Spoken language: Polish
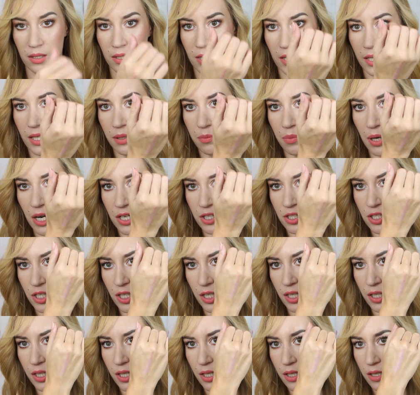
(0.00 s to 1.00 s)
Taki
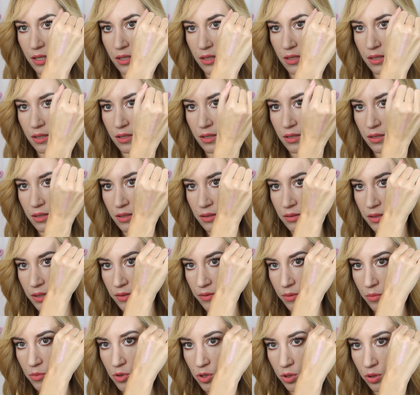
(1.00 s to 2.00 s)
bardziej, e,
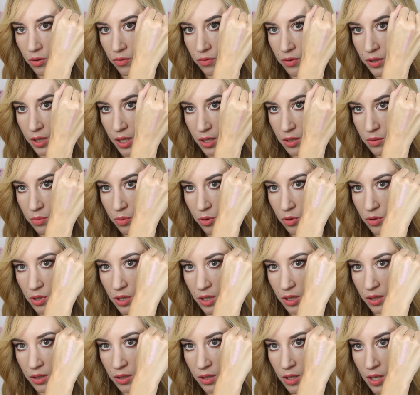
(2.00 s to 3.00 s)
nie wiem czy to widać,
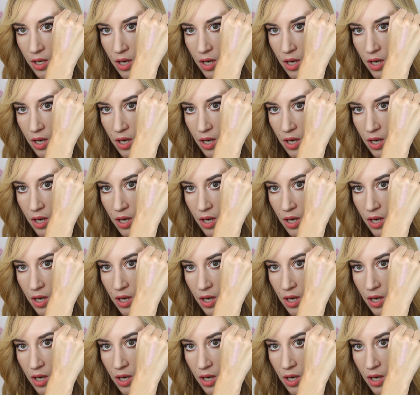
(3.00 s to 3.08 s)
Boże.